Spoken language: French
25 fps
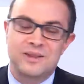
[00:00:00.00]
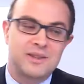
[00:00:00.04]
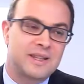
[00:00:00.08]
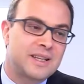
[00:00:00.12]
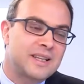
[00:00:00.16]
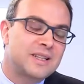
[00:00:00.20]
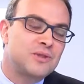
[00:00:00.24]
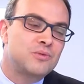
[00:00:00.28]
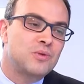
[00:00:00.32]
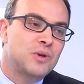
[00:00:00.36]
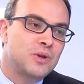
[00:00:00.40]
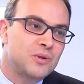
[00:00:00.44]
un
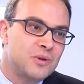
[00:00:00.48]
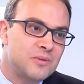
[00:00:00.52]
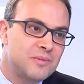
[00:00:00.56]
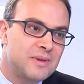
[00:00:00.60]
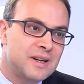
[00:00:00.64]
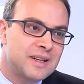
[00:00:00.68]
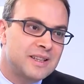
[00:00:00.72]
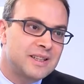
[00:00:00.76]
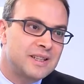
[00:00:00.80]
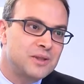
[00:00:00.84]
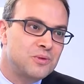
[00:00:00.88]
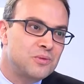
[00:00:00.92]
territoire de
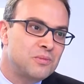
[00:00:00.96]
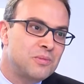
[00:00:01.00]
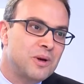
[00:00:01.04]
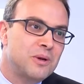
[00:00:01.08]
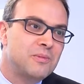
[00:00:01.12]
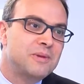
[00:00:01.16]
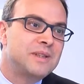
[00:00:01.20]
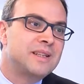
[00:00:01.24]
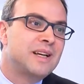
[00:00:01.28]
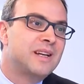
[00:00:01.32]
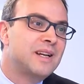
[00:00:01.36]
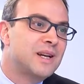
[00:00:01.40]
marque qui nous
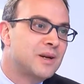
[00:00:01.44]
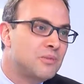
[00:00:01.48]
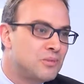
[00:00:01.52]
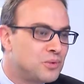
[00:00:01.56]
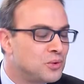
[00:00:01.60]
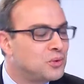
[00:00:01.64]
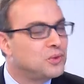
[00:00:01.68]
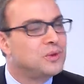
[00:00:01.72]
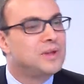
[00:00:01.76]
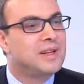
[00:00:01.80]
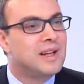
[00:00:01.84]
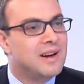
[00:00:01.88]
permet d'aller un
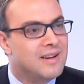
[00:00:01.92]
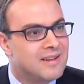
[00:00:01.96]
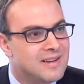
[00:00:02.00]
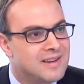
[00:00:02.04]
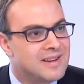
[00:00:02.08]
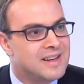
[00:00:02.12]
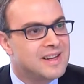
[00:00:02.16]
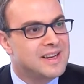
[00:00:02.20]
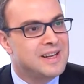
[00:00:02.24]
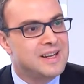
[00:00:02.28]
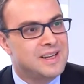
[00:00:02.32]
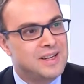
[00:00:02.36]
peu au-delà
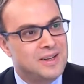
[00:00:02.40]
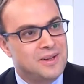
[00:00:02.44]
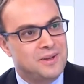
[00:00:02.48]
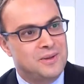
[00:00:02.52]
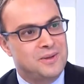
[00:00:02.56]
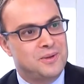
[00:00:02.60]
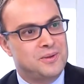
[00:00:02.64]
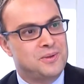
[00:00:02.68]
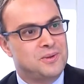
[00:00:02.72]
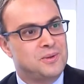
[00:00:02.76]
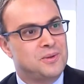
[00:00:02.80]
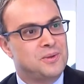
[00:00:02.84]

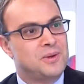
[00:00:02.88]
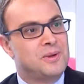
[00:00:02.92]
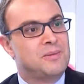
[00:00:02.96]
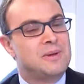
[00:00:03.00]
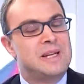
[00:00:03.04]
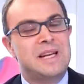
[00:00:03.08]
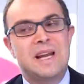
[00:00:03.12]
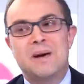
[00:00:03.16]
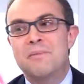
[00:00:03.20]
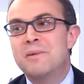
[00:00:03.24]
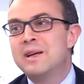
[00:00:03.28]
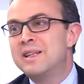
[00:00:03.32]
de
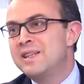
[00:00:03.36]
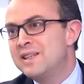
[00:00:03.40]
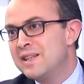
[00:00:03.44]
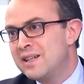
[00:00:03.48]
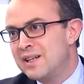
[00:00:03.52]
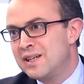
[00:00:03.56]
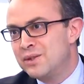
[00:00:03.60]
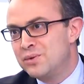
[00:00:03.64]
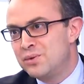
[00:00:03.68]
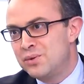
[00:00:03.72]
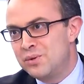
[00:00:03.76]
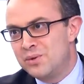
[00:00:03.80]
la
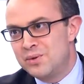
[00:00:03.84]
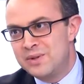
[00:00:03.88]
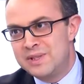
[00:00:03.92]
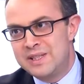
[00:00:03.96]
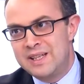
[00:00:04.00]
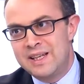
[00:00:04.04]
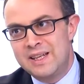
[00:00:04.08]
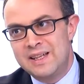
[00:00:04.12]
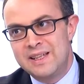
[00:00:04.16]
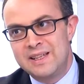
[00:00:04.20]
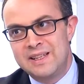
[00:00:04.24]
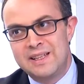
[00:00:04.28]
matière
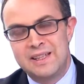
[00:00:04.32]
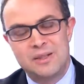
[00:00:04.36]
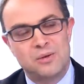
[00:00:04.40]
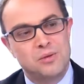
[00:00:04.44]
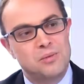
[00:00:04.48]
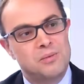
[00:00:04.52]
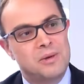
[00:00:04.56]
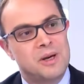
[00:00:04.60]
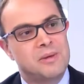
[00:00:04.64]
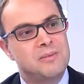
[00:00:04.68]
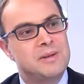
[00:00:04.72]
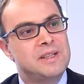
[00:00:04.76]
assurantielle et qui
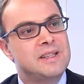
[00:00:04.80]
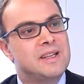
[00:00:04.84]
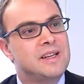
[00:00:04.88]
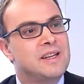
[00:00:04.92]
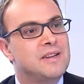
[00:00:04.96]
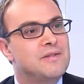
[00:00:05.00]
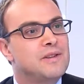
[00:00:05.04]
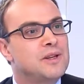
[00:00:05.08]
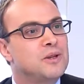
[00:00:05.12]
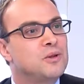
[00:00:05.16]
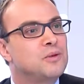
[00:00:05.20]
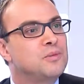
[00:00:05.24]
nous permet
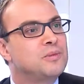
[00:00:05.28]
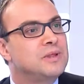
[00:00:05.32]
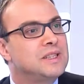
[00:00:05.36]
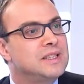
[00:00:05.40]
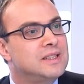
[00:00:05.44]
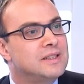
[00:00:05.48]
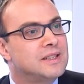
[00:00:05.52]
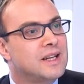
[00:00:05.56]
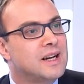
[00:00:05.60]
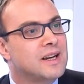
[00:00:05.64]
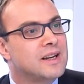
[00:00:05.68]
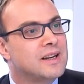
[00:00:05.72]
d'aller vers le
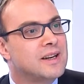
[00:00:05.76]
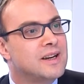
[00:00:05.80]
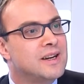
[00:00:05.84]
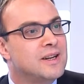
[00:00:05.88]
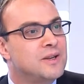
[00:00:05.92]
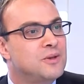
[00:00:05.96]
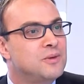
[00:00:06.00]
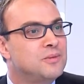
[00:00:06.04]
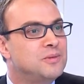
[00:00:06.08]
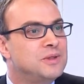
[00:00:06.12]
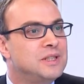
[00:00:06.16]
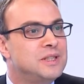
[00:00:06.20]
petit
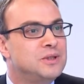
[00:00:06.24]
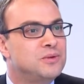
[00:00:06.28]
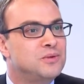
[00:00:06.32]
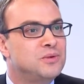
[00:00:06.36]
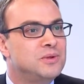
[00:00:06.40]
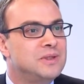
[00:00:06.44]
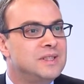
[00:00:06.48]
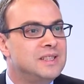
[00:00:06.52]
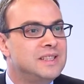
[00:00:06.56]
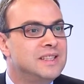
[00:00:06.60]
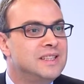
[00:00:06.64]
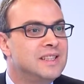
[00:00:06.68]
tracas, le petit
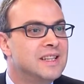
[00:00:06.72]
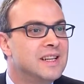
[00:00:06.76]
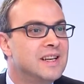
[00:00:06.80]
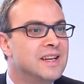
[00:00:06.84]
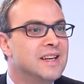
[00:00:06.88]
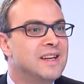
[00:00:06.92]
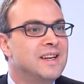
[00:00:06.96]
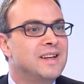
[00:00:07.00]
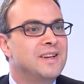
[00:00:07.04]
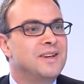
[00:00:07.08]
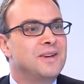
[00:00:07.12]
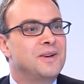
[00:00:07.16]
souci
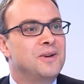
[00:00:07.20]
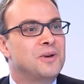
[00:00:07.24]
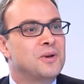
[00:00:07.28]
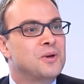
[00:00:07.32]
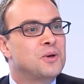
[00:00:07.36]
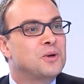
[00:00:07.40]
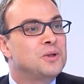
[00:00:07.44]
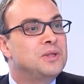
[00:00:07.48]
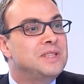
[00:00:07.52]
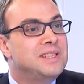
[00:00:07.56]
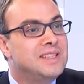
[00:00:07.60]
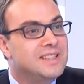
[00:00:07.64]

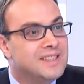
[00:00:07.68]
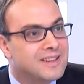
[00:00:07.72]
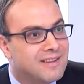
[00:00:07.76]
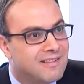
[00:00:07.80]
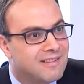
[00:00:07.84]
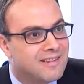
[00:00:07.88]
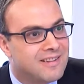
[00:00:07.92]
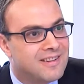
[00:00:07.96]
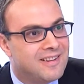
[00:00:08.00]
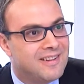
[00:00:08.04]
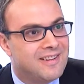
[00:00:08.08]
quotidien.